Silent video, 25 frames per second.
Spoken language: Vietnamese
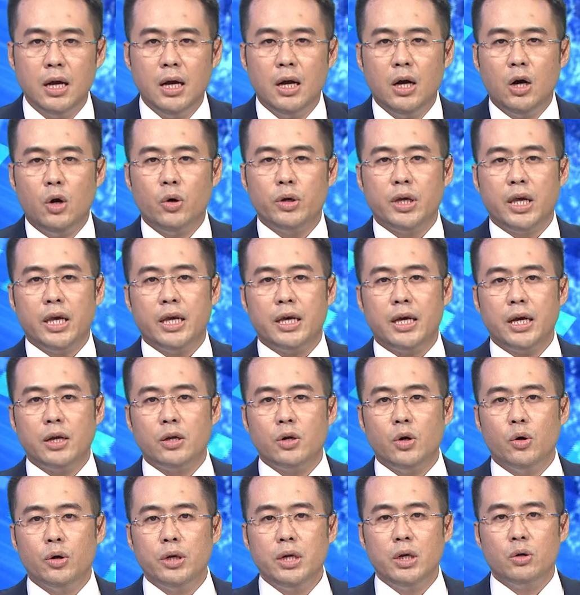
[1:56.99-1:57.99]
Hội nghị kết
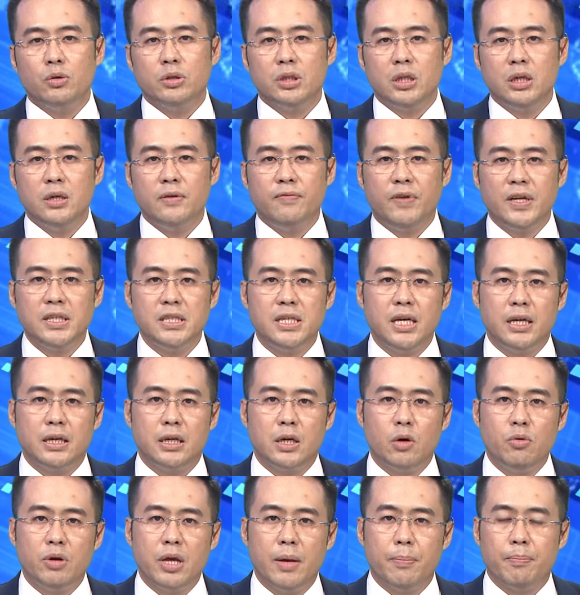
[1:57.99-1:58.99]
nối đầu tư phát triển
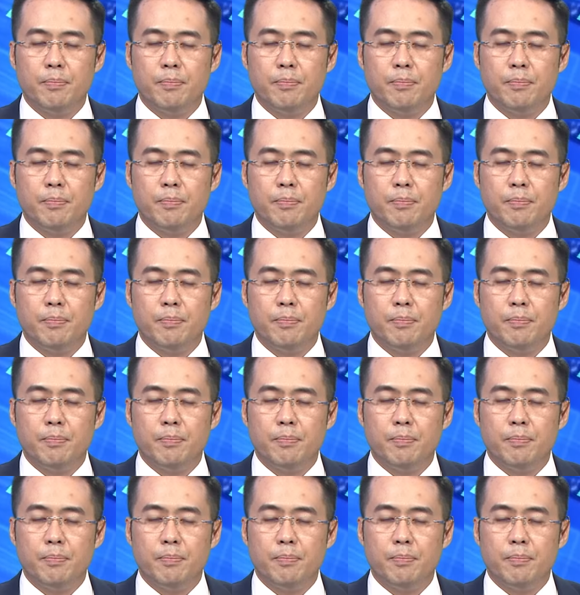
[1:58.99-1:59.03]
công nghiệp